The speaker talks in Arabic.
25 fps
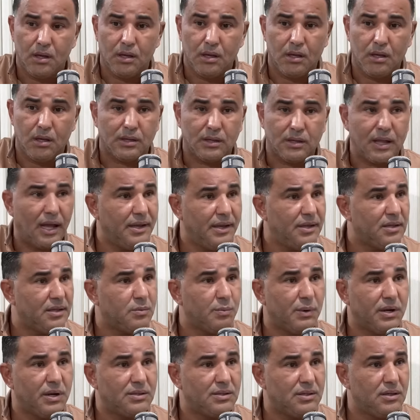آه، تعينت
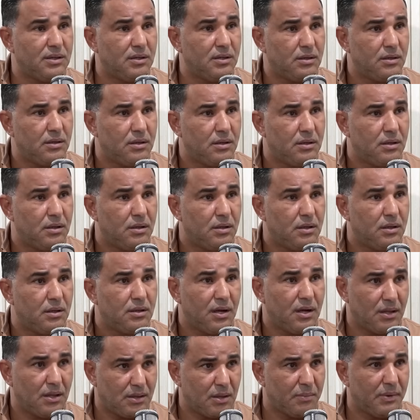مرتين
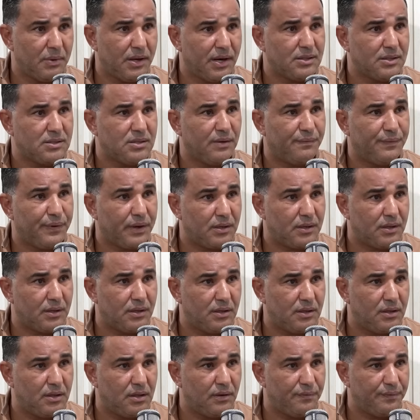ثلاثة مرات زفرت
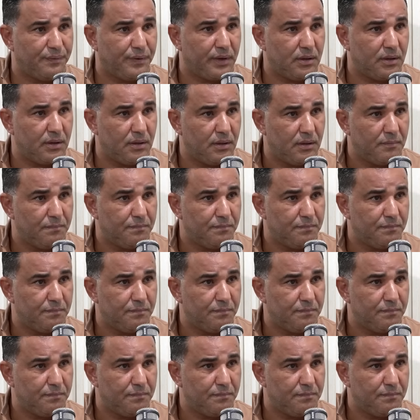النادي الافريقي